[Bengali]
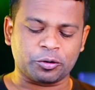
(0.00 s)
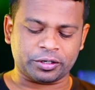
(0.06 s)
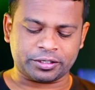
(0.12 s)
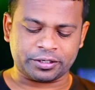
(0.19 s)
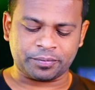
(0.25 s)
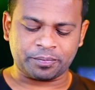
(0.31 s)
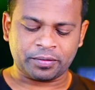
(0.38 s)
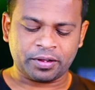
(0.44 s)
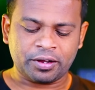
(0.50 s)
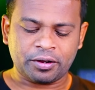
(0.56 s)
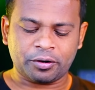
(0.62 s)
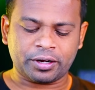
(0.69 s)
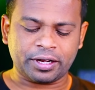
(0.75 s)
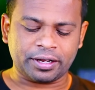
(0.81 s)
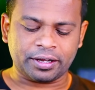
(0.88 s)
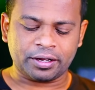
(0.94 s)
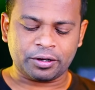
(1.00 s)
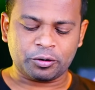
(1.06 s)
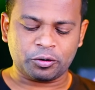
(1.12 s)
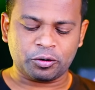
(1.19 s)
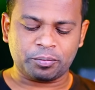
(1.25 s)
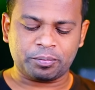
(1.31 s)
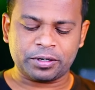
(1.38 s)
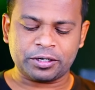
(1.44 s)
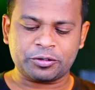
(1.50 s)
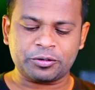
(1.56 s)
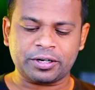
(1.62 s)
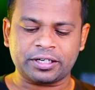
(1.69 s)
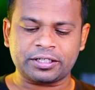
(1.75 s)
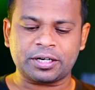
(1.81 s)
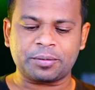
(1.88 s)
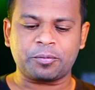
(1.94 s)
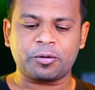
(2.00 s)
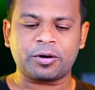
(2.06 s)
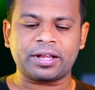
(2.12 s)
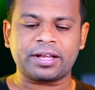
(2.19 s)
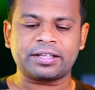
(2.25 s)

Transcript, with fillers: করেছি ওকে গুগল প্লে স্টোরে আসার পর